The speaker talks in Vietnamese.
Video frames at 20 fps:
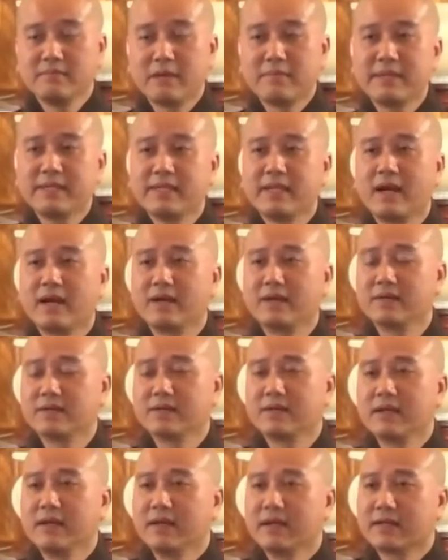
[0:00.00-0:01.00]
Mà bây
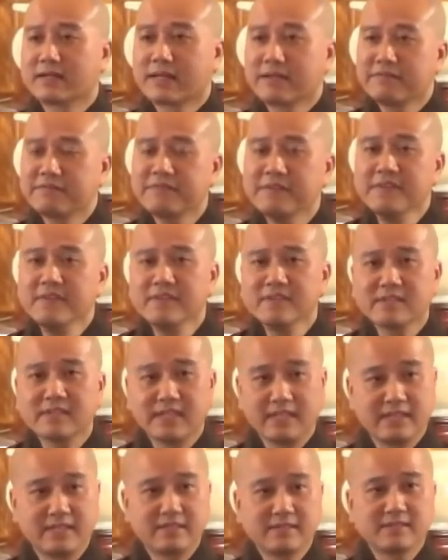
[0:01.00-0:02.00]
giờ cái phương
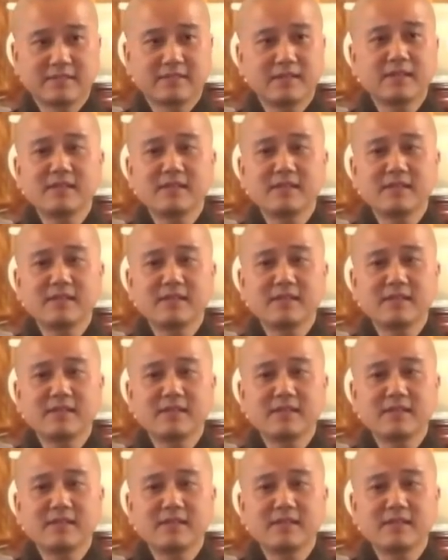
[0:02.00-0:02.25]
tiện